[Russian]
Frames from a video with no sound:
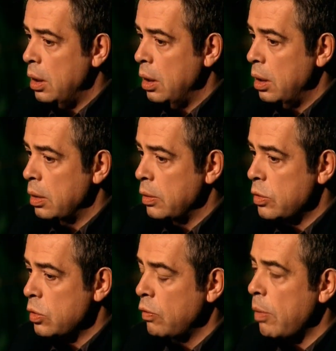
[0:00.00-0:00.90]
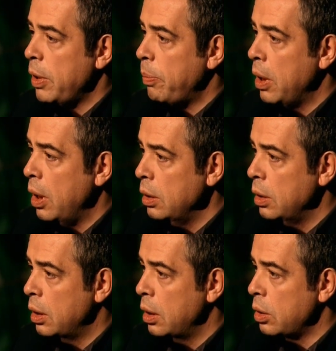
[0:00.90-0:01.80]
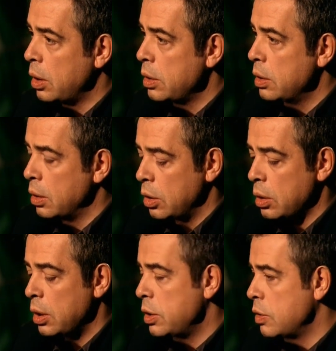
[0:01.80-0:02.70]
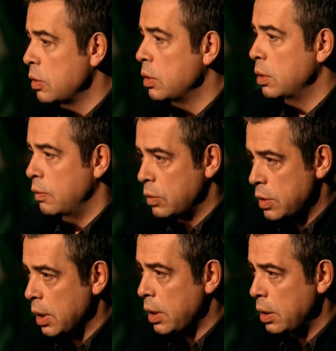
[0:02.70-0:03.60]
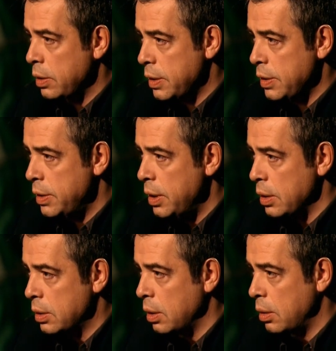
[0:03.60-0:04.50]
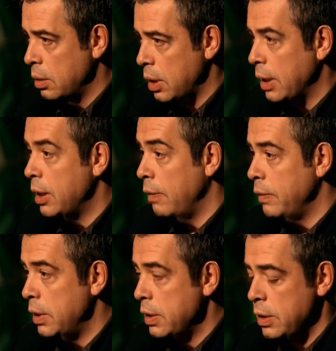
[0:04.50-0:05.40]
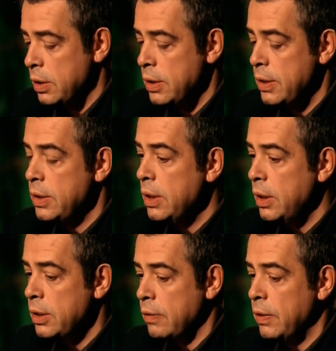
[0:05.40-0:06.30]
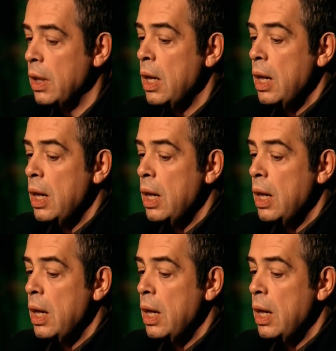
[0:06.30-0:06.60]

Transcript: э, слово пропаганда, которое, которое действительно вот царилось здесь э, годами, если не десятилетиями,